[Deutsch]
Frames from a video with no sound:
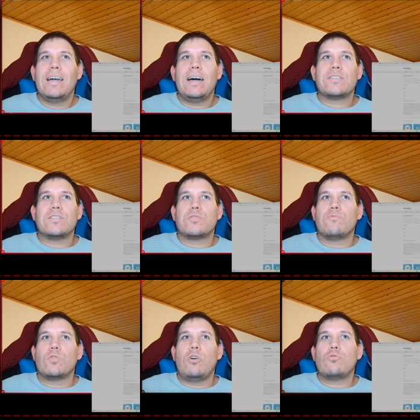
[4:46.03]
Also das sind
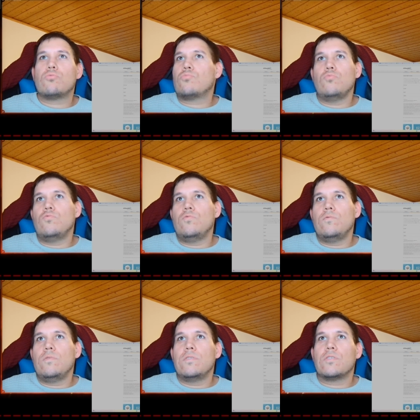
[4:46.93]
wohl auch
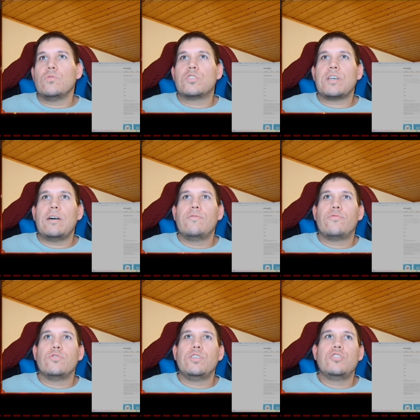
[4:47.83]
und Sachen
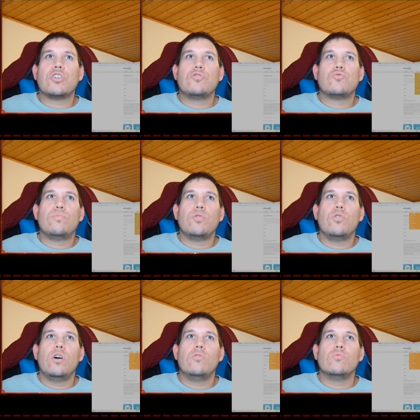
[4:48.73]
für
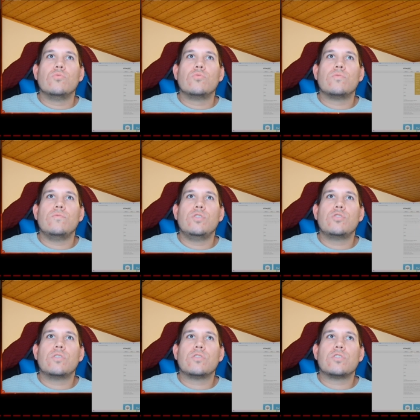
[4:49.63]
DJ-Zubehör und wie ich
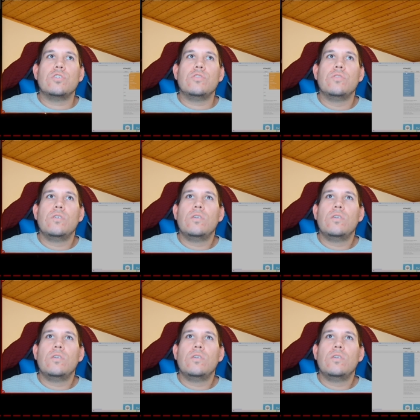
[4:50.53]
das sehe,